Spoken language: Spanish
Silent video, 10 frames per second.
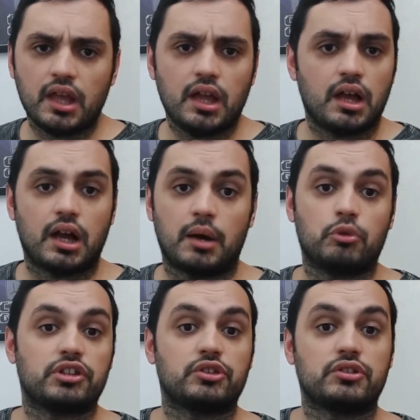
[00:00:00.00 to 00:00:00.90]
a
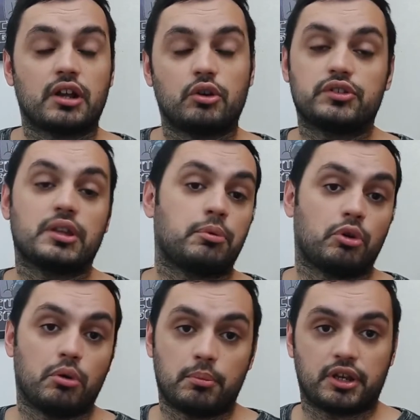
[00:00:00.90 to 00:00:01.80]
muchas otras cosas,
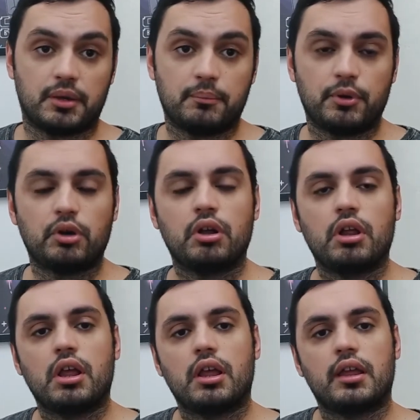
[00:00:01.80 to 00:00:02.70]
como por ejemplo
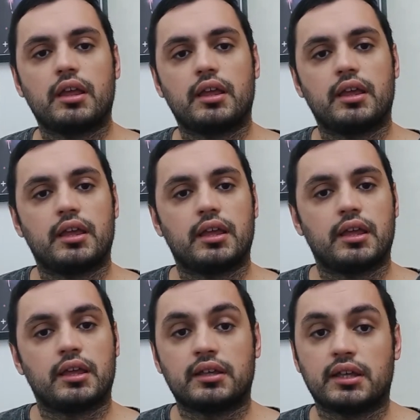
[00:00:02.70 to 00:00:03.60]

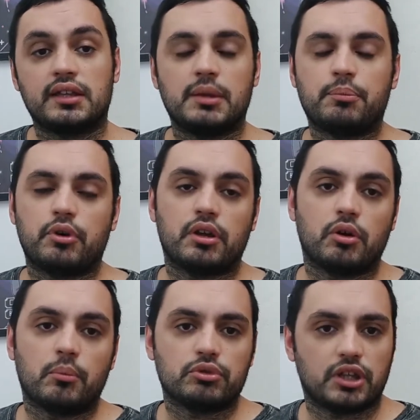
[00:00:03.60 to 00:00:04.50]
qué tipo de
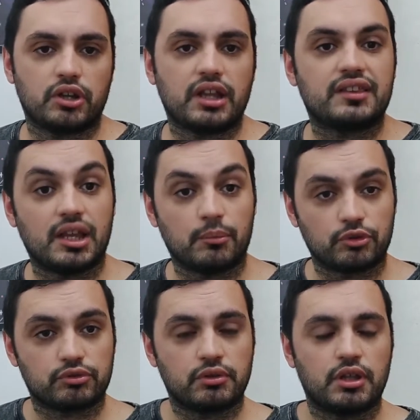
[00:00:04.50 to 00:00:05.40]
computadora
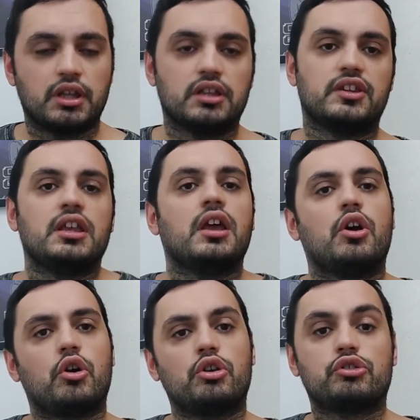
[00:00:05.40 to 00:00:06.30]
tenemos. ¿sí?
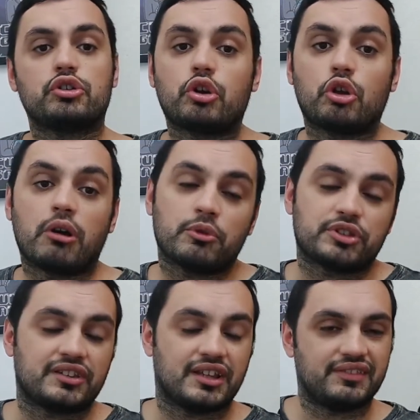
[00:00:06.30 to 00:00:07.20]
Hoy nosotros nos vamos a
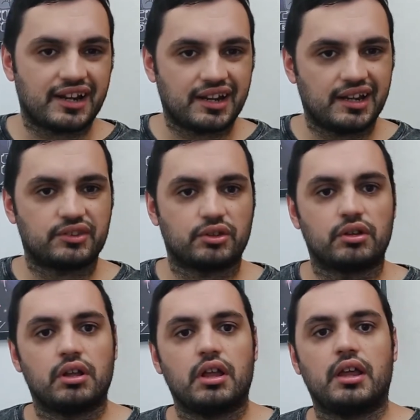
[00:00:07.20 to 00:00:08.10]
centrar en eso,
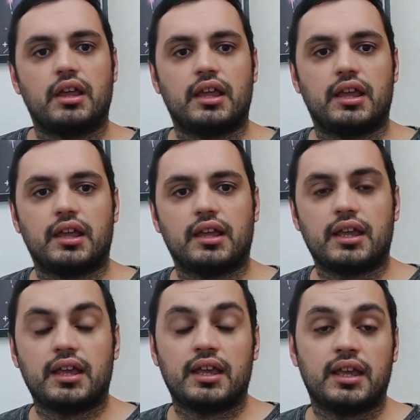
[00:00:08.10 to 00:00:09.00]
en
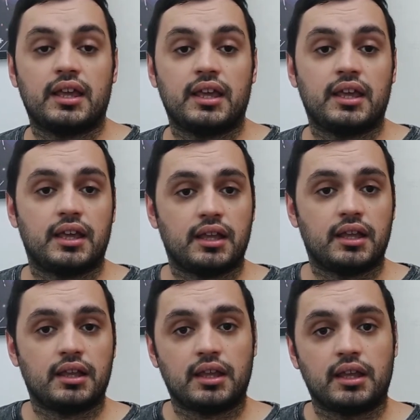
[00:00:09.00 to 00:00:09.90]
qué,
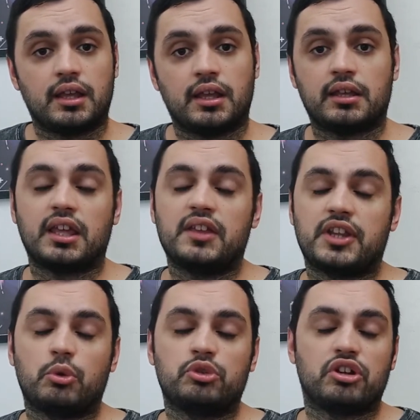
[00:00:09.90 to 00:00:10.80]
eh, qué
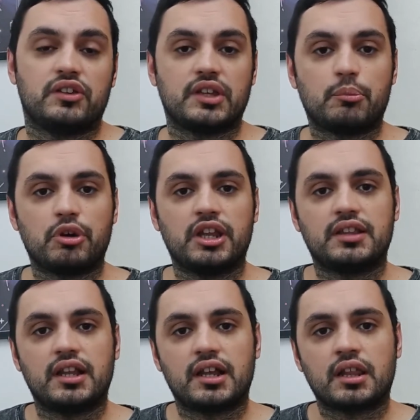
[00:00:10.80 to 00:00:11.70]
distribuciones se pueden
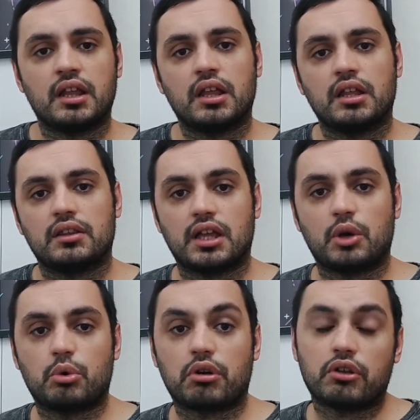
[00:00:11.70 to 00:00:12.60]
instalar de
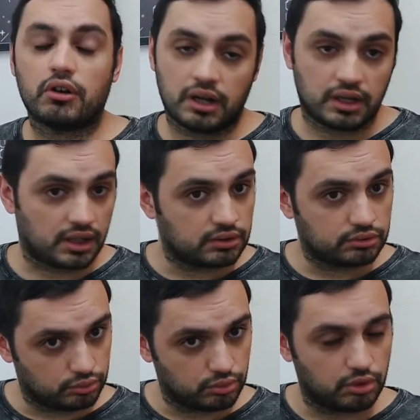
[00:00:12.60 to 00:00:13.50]
acuerdo a
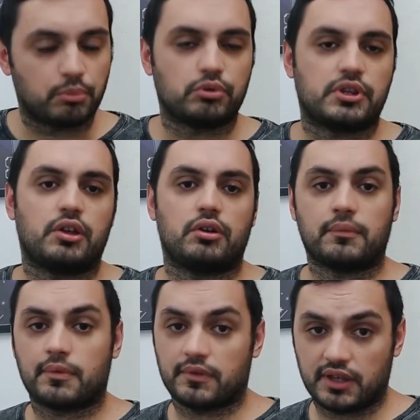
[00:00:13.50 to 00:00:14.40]
tu computador,
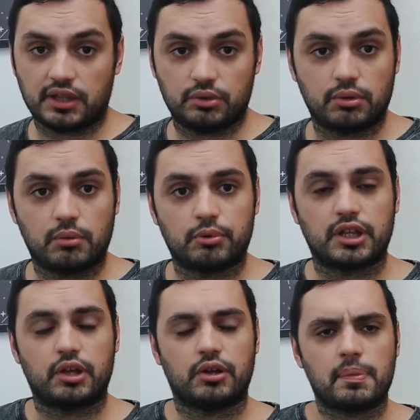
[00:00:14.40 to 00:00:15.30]
¿sí? a tu computadora.